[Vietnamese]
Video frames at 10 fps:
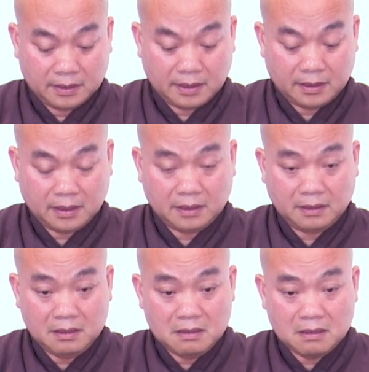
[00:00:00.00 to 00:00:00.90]
Cái, cái
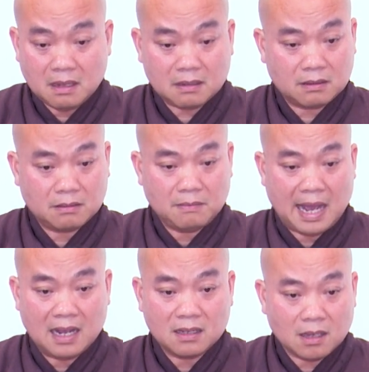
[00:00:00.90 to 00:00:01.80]
tính chất,
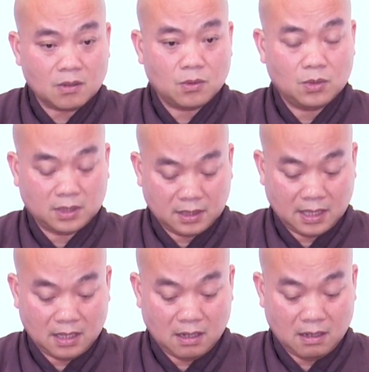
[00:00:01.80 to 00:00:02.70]
bản chất của tự
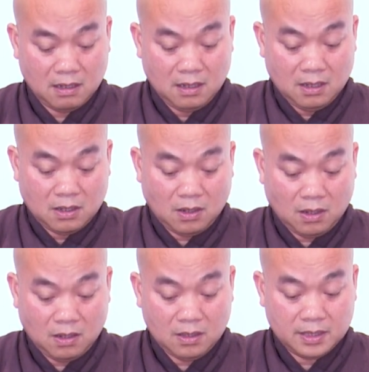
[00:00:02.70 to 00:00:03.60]
thể đó,
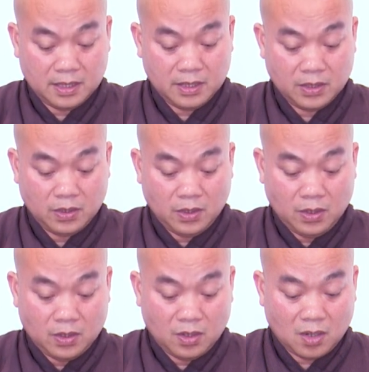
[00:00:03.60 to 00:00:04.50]
nó gì?
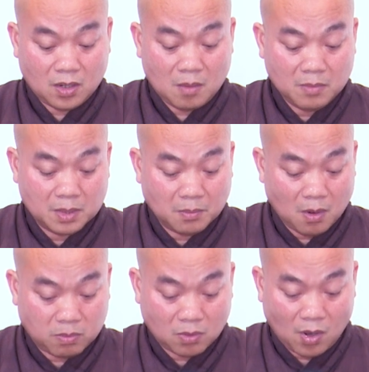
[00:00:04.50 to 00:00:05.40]
Nó có mười
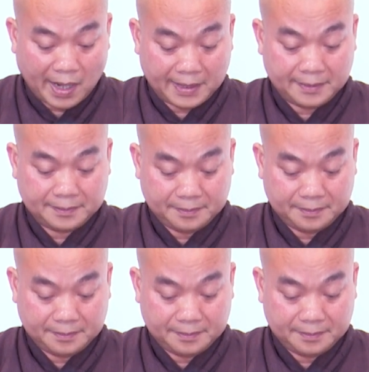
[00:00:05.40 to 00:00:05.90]
một loại.